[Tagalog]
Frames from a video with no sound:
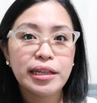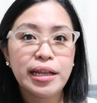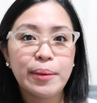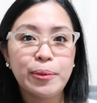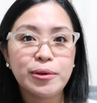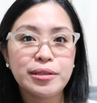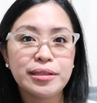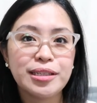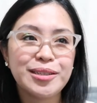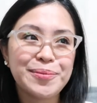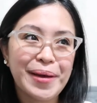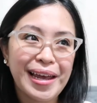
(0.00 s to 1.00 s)
Tapos,
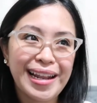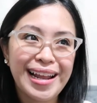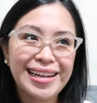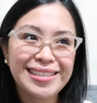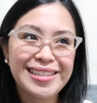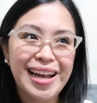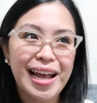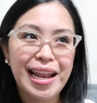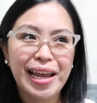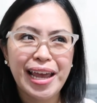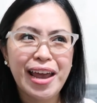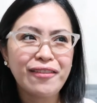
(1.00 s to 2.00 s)
nagsismile lang siya.
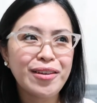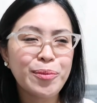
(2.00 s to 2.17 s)
Like, every